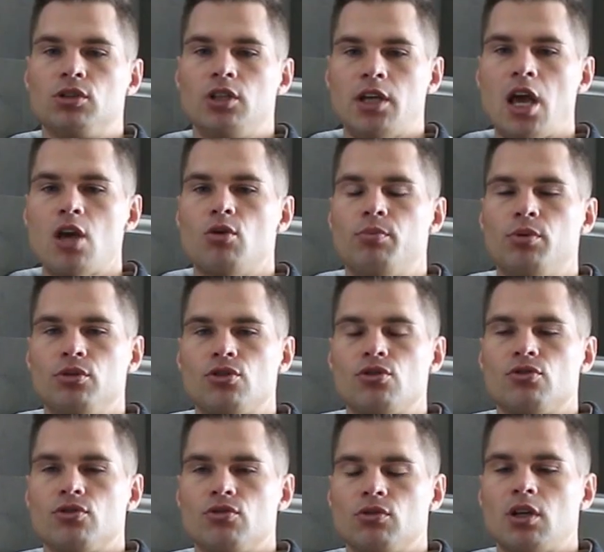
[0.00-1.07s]
Вот и я ее
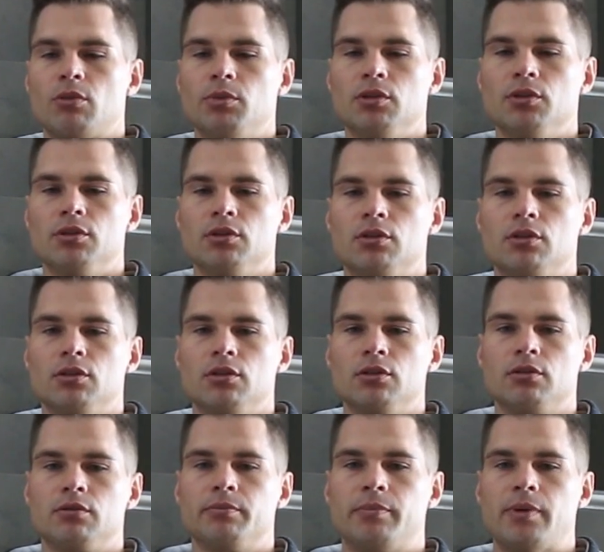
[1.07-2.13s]
полностью, ну, как бы
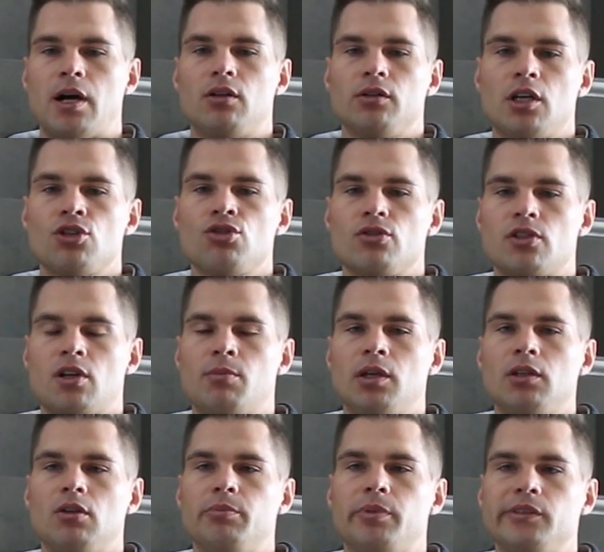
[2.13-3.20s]
э, пахал так, что
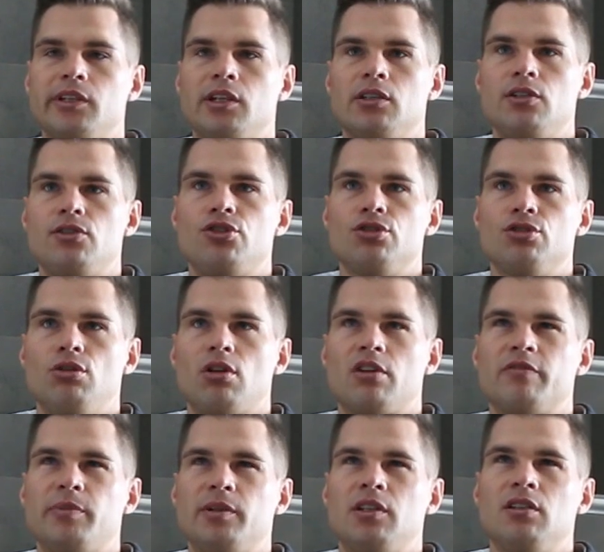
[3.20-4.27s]
зарабатывал полторы тысячи
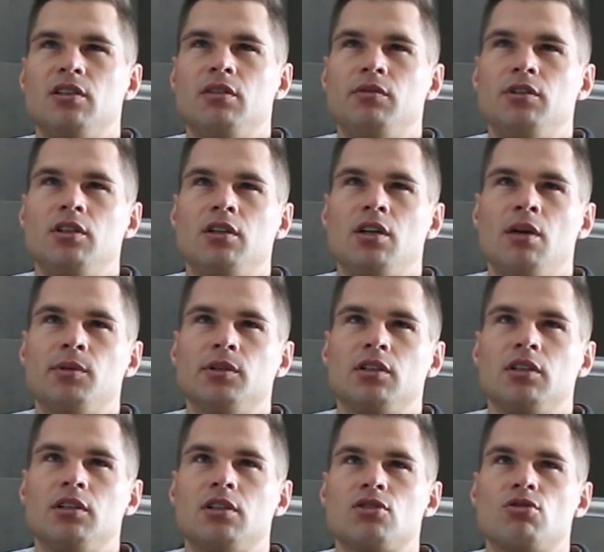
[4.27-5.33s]
долларов по тем деньгам,
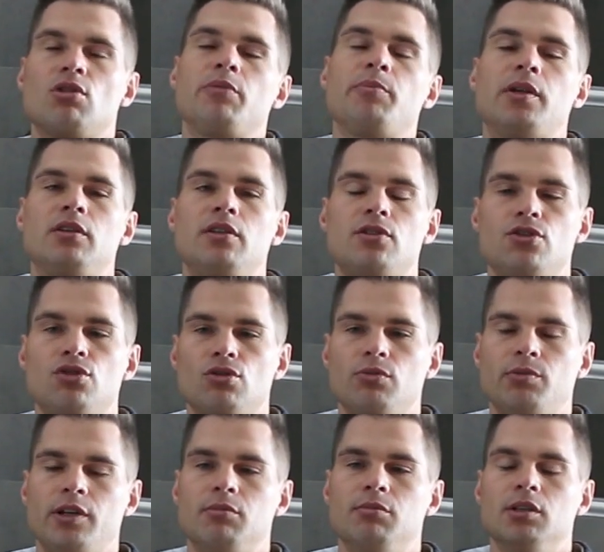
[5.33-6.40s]
это где-то 45 45 тысяч
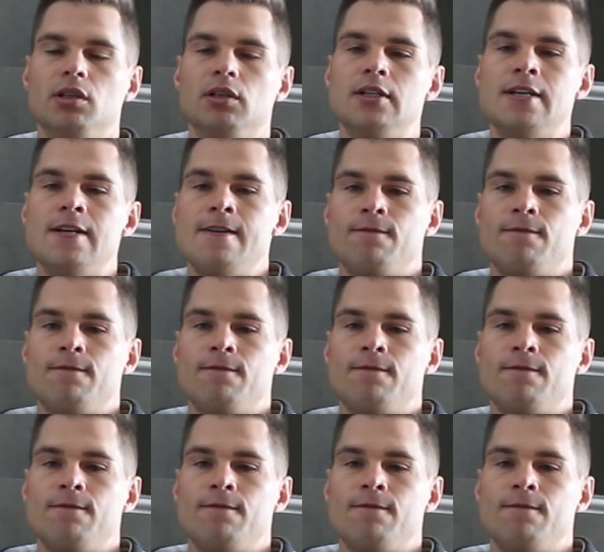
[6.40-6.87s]
рублей было.